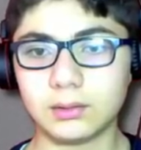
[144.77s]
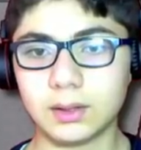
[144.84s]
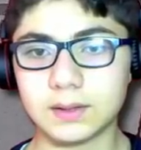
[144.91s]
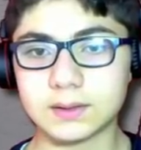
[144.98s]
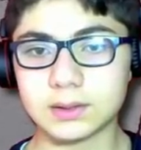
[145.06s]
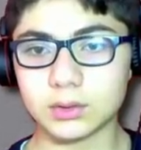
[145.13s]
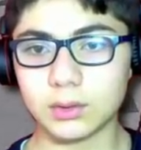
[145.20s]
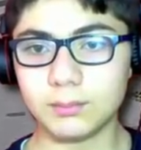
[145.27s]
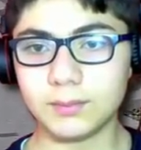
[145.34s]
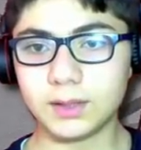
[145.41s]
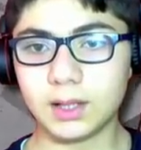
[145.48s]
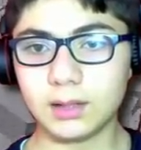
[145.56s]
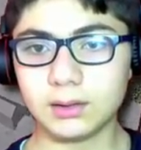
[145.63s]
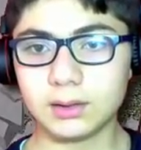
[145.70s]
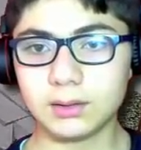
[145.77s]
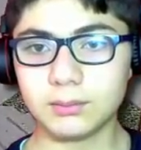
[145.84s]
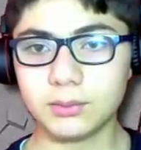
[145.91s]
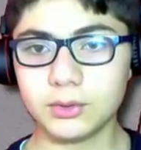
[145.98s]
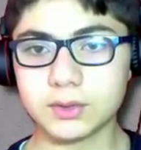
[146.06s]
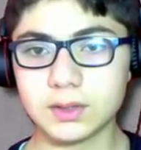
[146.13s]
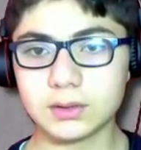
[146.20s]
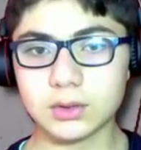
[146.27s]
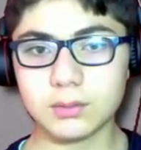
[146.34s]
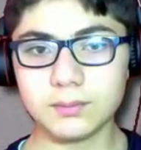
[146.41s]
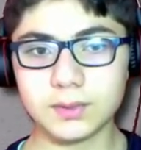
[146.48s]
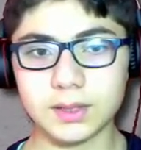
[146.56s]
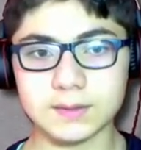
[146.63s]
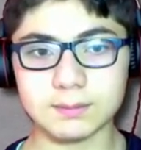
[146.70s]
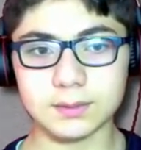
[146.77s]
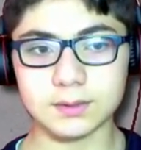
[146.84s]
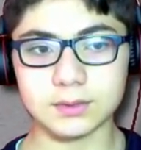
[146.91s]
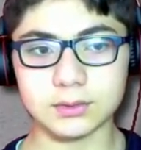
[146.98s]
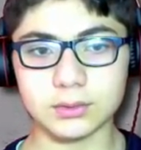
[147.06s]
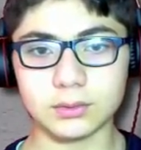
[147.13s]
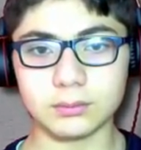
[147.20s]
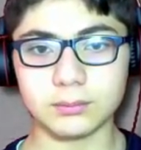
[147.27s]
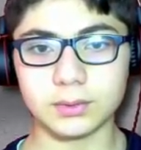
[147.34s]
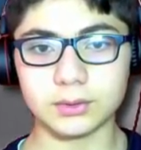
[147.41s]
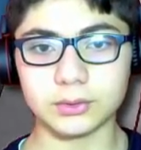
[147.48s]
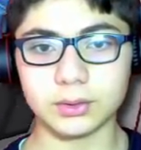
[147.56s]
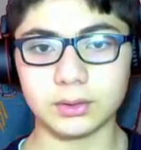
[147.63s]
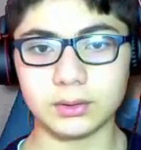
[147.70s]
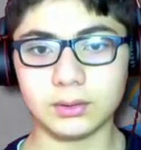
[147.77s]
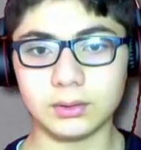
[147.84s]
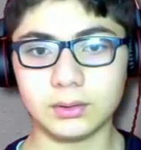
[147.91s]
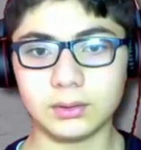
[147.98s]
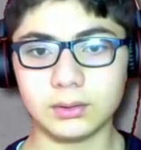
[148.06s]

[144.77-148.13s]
Neyse zombi katledebiliyorsak zombi kesmek istiyorum ben şu an.